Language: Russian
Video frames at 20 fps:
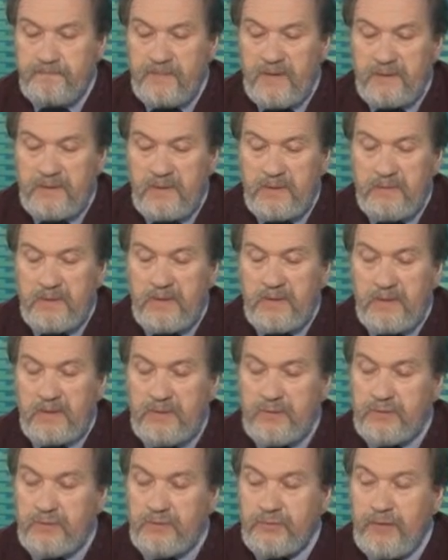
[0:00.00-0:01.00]
Дарью
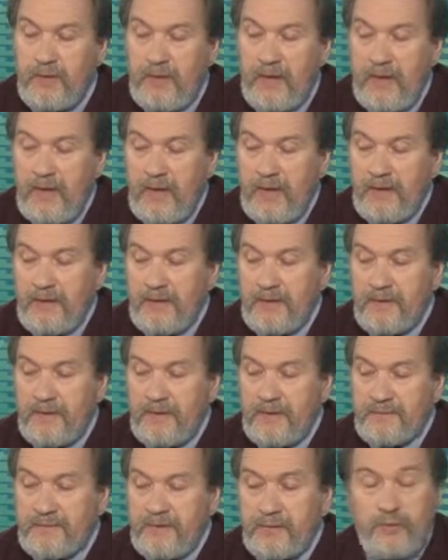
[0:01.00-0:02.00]
Михайловичу,
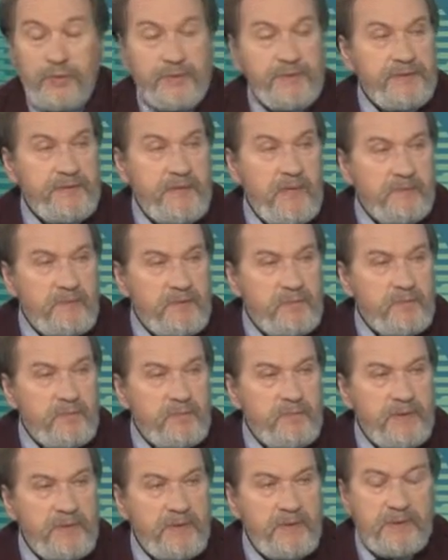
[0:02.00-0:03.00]
и зато и сами к ним
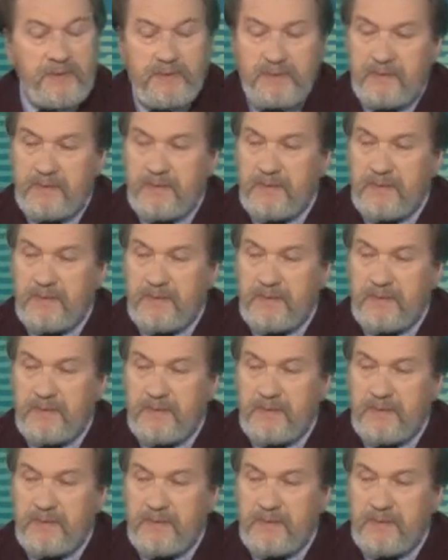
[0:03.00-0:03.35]
приехал.